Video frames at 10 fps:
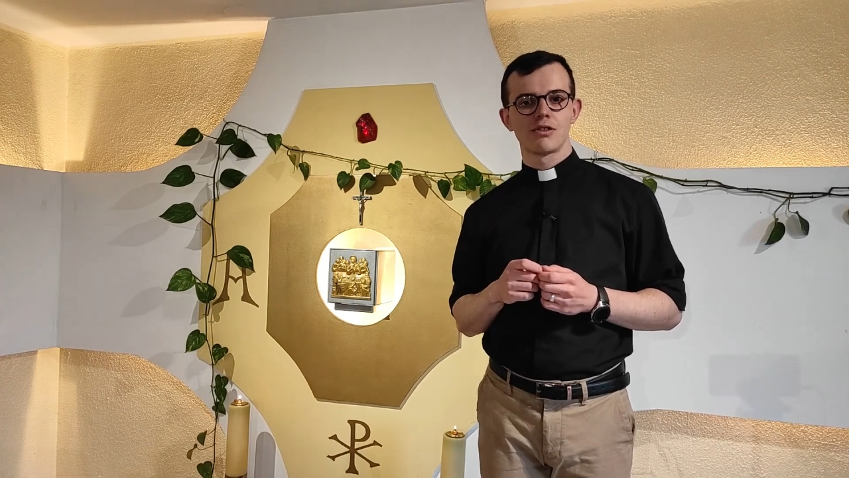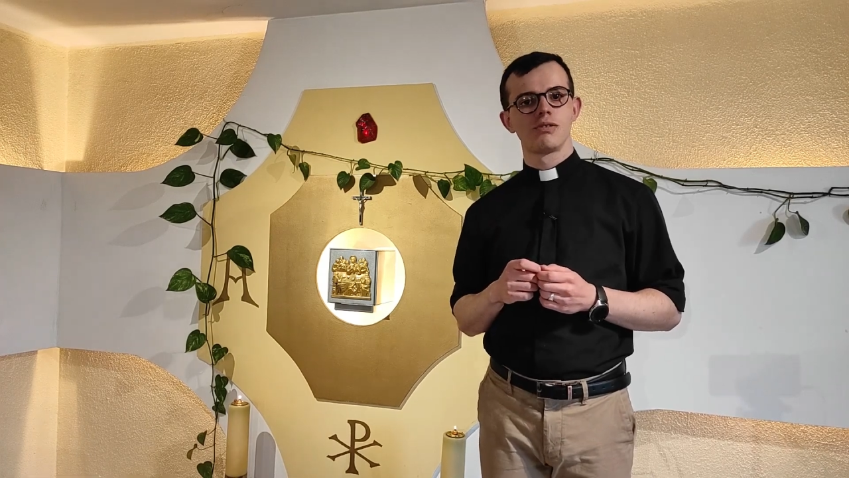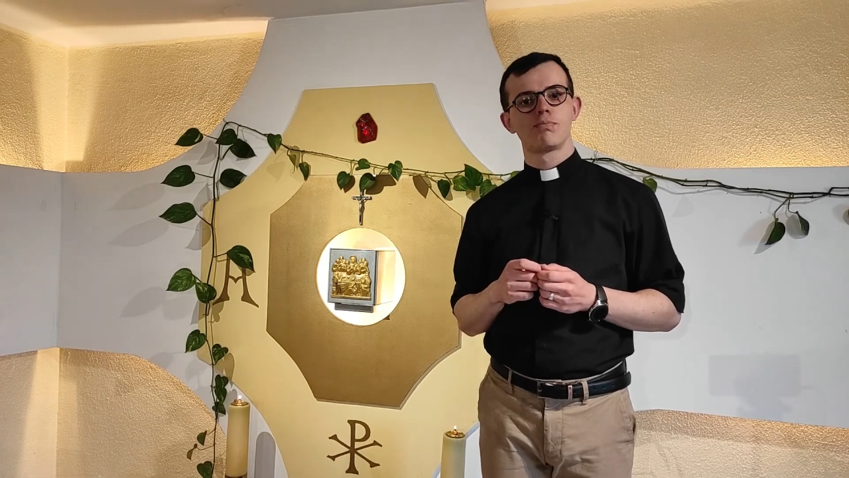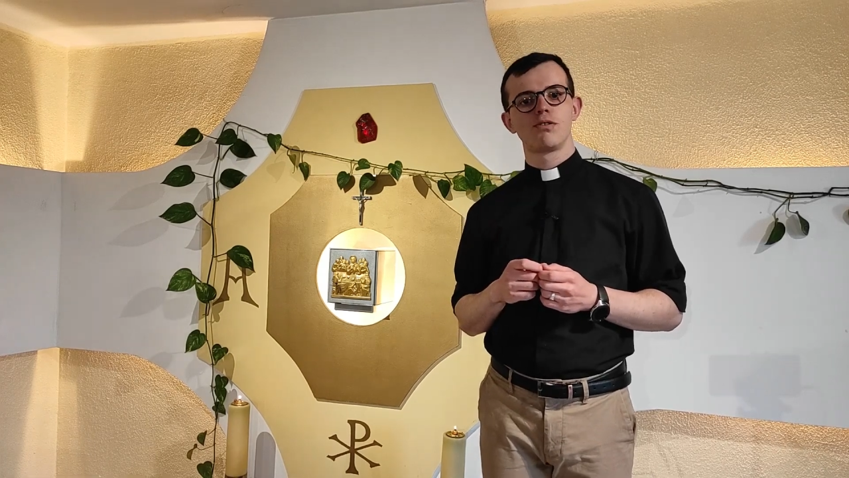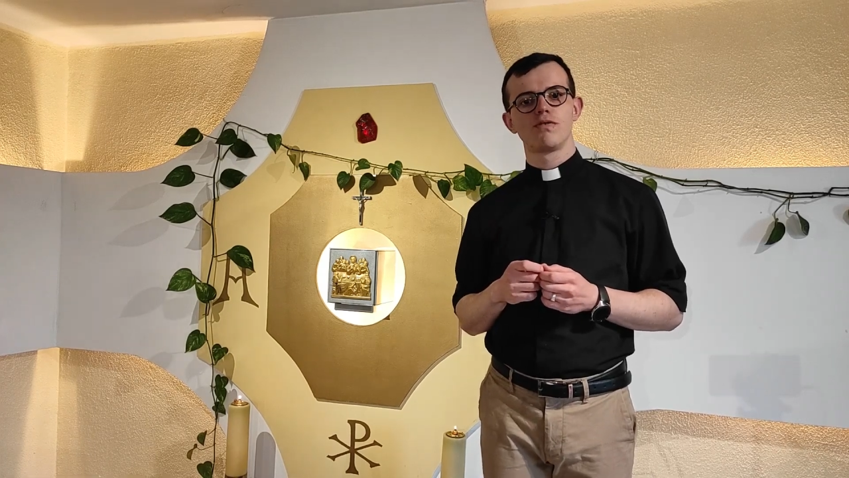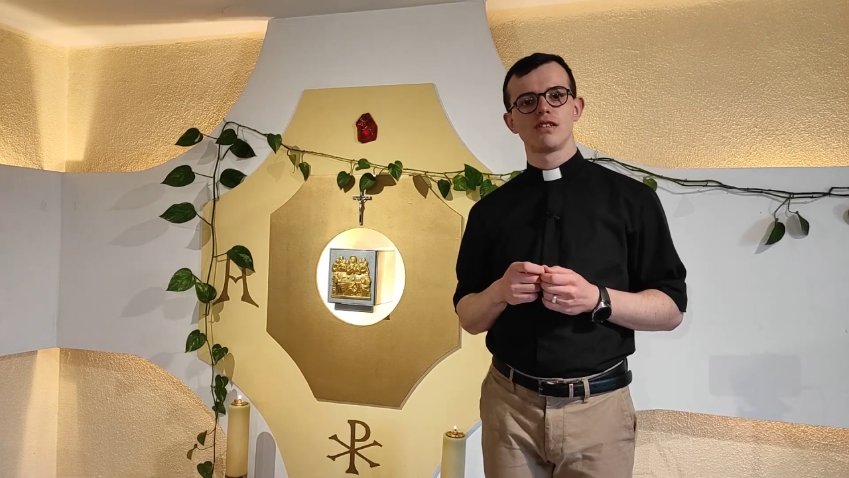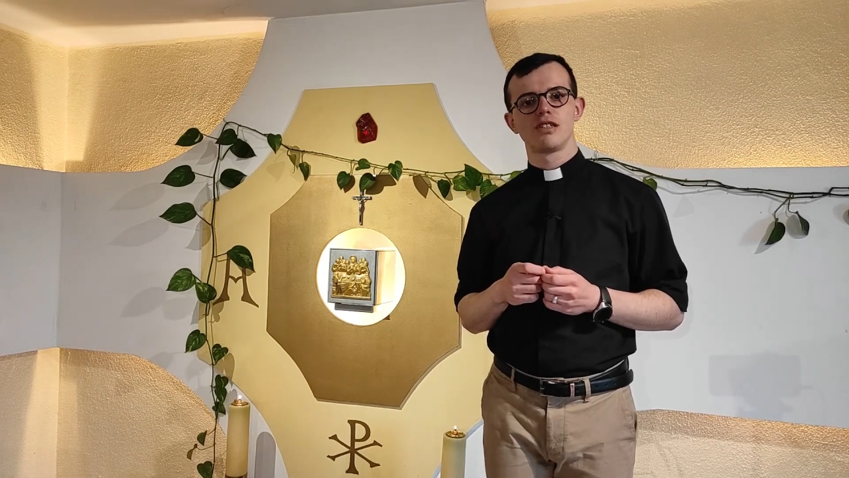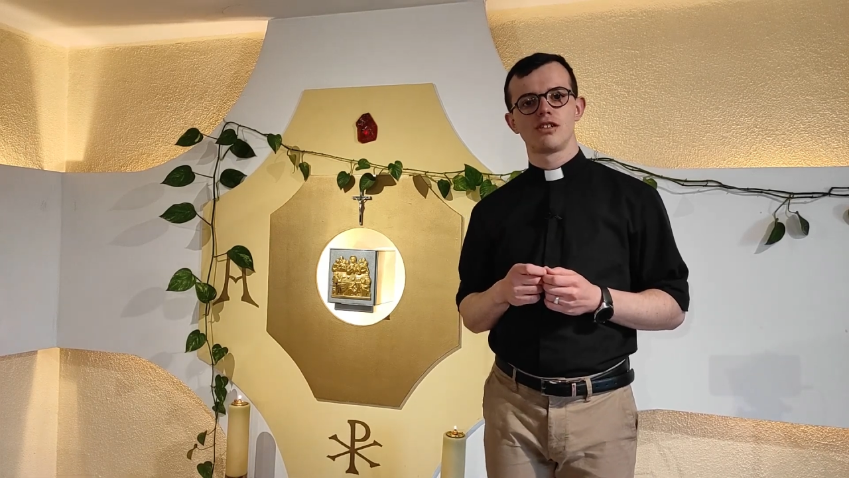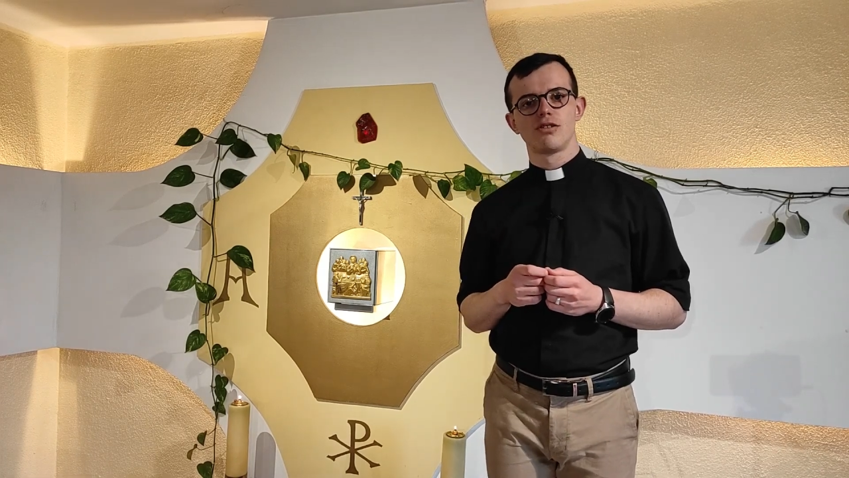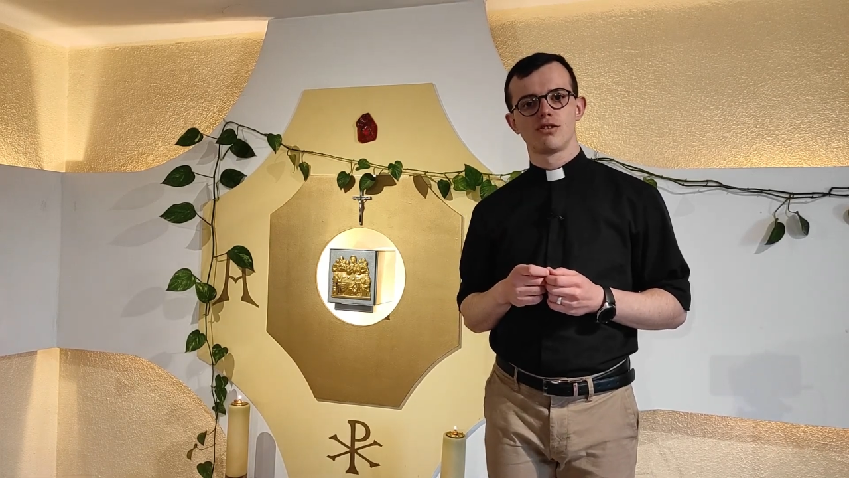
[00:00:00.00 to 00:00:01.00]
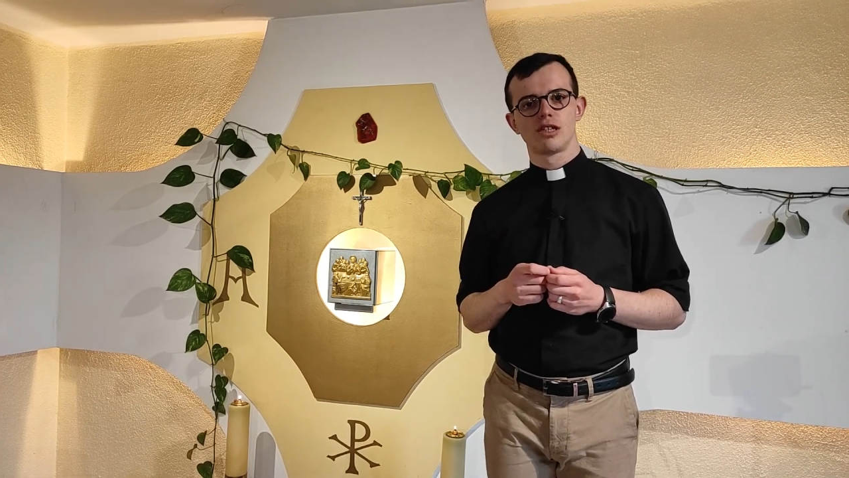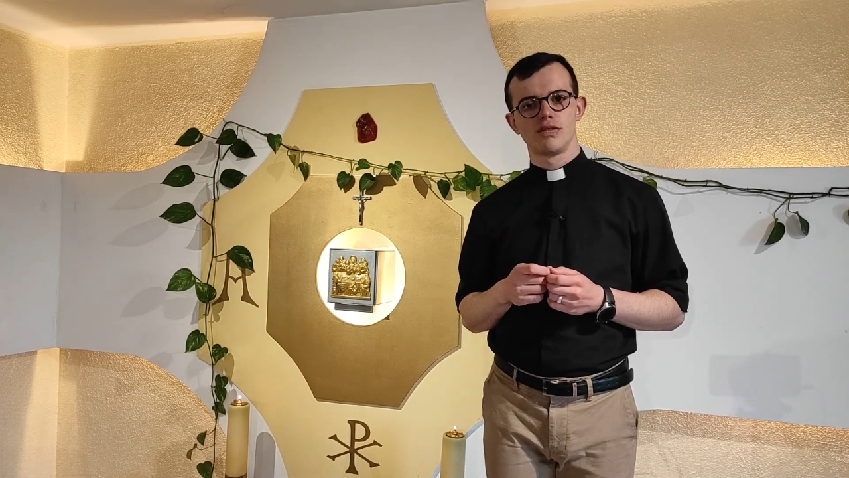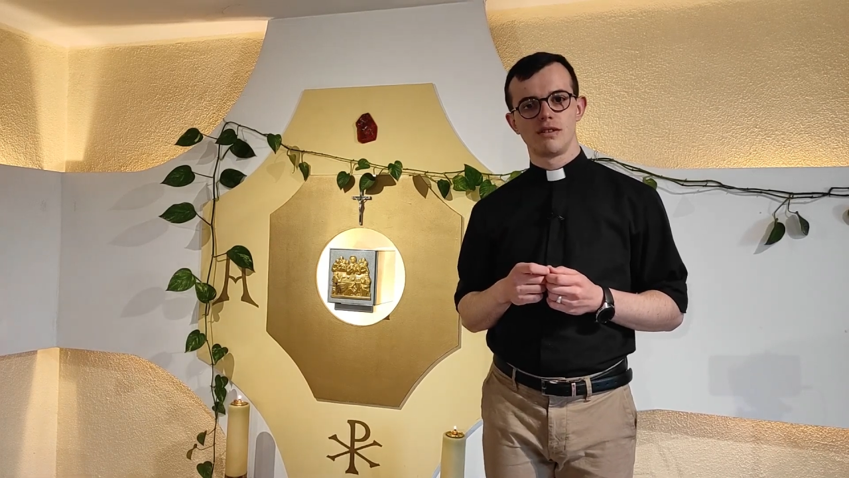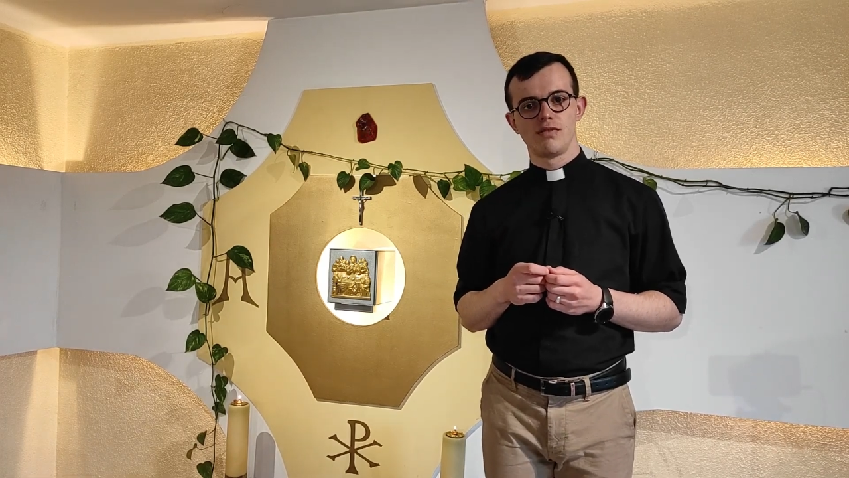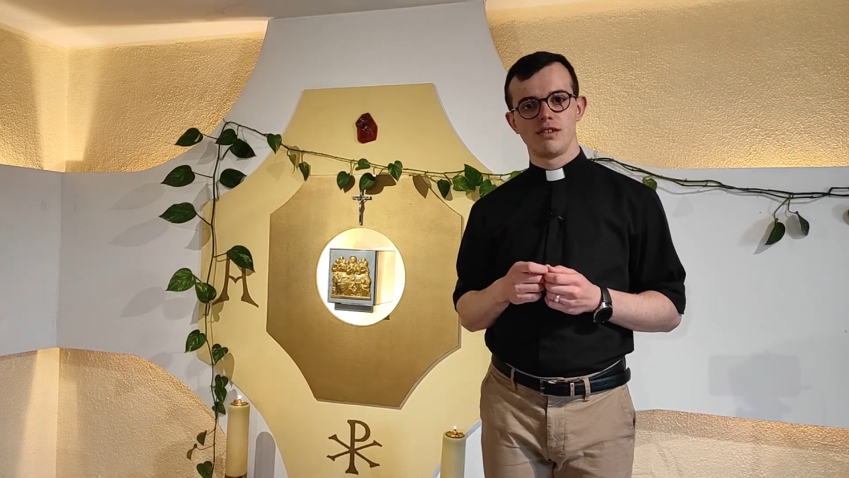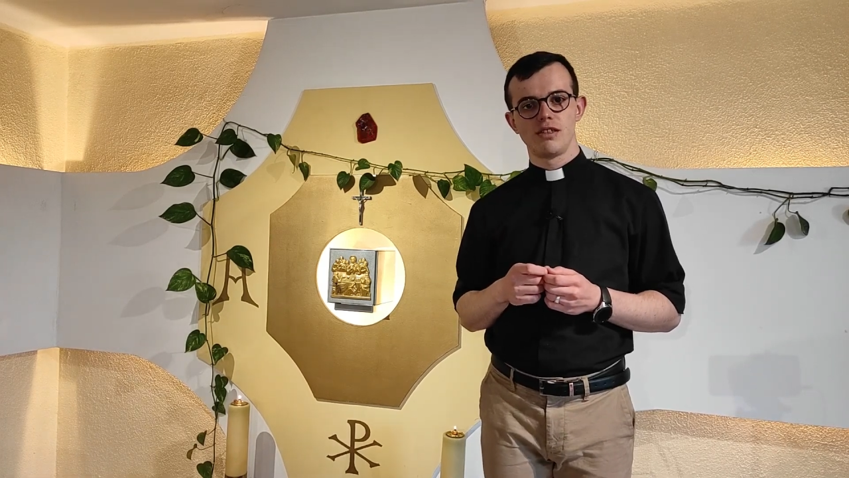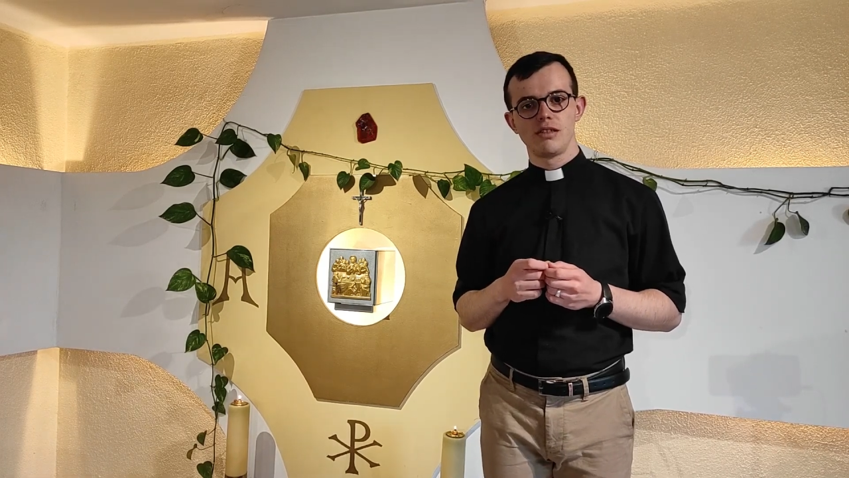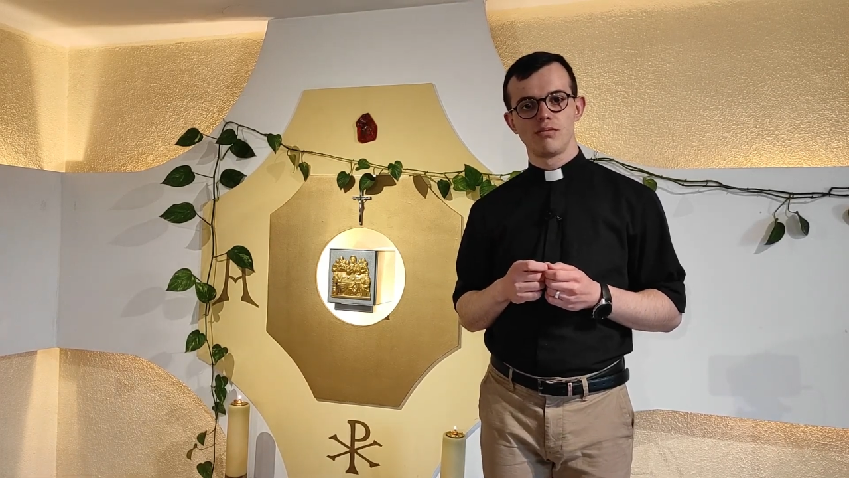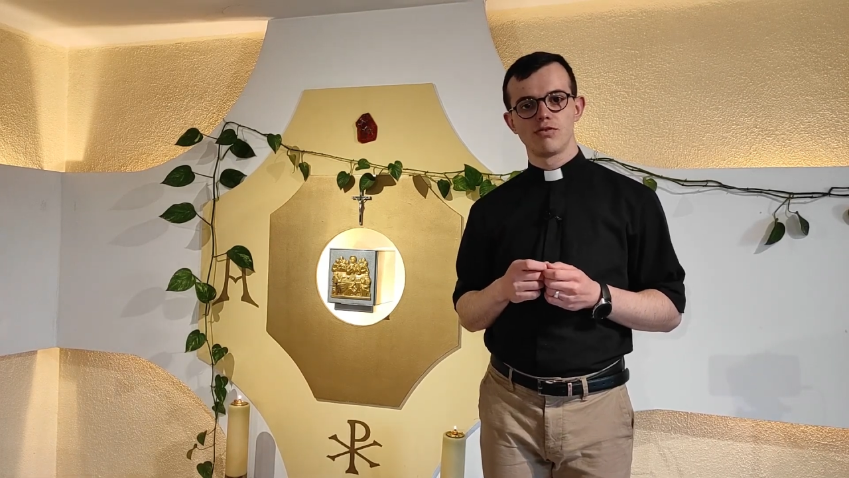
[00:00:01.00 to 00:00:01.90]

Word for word: przypowieść o krzewie winnym,